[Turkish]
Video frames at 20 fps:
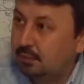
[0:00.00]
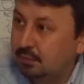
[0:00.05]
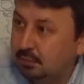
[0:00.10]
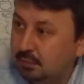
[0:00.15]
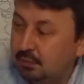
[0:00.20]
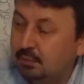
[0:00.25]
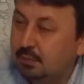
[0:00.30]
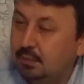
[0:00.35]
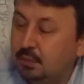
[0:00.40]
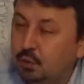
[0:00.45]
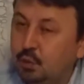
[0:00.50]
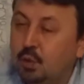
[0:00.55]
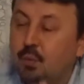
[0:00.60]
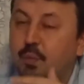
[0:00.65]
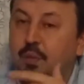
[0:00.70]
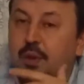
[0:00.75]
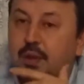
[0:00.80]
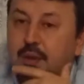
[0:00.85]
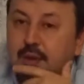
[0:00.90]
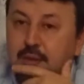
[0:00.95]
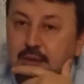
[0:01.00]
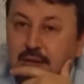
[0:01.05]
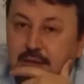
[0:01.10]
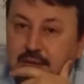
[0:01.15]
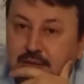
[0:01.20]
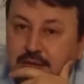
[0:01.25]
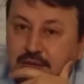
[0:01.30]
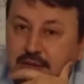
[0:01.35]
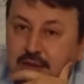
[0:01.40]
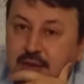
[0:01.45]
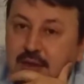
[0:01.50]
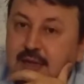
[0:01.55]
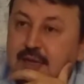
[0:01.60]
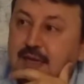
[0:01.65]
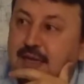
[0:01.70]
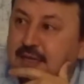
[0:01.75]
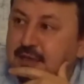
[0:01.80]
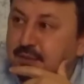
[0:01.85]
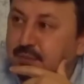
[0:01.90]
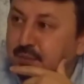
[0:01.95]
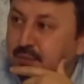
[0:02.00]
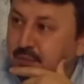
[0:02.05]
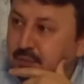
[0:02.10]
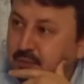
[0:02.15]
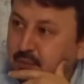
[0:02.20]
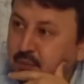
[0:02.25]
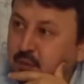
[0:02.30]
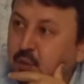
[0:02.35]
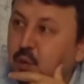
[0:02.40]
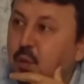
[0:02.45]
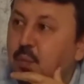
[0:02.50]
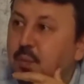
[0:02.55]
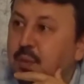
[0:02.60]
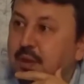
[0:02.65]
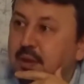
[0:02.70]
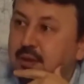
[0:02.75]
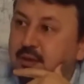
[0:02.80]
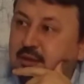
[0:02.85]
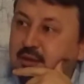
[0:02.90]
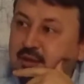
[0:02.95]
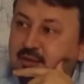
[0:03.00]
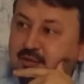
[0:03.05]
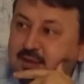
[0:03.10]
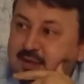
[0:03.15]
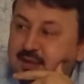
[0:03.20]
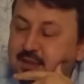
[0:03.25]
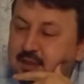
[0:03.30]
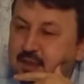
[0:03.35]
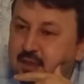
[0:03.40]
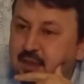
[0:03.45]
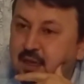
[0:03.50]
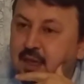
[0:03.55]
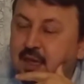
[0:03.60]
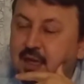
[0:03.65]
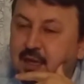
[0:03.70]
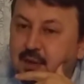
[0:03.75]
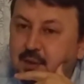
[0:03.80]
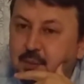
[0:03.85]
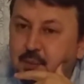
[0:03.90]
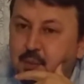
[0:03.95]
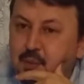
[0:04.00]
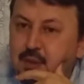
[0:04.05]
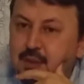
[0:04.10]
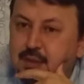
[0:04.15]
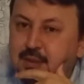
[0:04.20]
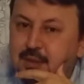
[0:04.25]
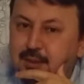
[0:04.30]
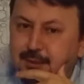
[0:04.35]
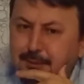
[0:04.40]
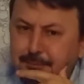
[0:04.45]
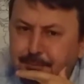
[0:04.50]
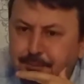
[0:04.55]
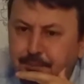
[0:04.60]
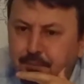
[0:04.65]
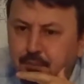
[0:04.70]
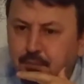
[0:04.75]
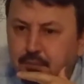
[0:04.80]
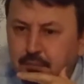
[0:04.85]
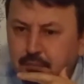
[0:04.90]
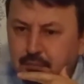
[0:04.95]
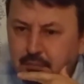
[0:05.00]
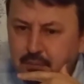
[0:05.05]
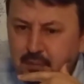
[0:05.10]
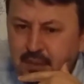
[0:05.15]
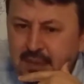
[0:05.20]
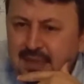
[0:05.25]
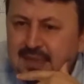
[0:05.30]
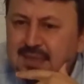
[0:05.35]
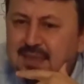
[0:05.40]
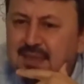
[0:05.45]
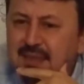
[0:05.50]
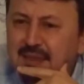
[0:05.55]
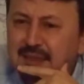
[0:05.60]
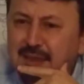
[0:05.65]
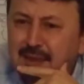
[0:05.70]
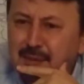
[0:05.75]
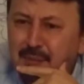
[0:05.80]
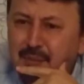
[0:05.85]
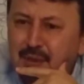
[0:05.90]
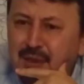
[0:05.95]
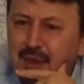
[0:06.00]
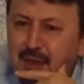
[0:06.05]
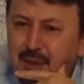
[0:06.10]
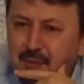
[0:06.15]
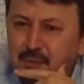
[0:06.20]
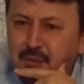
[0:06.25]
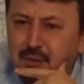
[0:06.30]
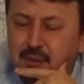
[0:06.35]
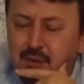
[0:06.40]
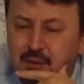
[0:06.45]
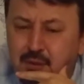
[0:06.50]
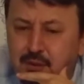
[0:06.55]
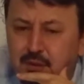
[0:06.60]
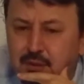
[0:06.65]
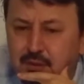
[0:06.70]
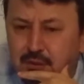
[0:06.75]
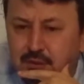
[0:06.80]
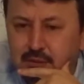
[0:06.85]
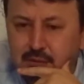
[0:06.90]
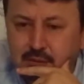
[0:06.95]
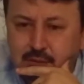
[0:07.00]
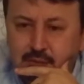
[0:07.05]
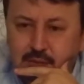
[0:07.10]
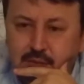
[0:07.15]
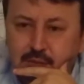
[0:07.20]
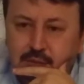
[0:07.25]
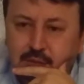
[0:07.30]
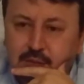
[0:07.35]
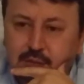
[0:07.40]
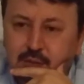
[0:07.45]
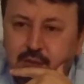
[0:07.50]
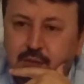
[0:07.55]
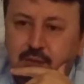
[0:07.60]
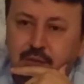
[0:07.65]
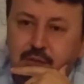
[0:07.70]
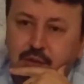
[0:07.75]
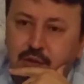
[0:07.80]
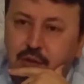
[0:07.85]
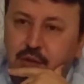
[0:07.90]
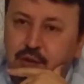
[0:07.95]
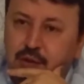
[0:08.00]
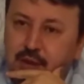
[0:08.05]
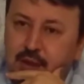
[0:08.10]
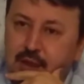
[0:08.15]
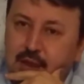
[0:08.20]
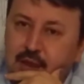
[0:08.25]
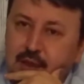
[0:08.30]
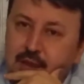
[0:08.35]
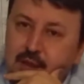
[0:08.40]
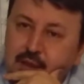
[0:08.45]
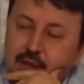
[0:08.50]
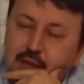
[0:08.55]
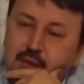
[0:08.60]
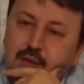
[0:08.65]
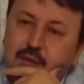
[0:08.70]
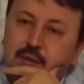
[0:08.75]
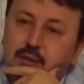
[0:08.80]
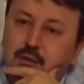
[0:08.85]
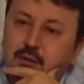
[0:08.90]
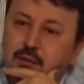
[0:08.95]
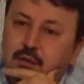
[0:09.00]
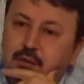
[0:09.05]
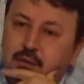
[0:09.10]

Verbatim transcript: e, toprakları, işte Harizm toprakları vesaire. Burası eskiden beri hem e, işte e,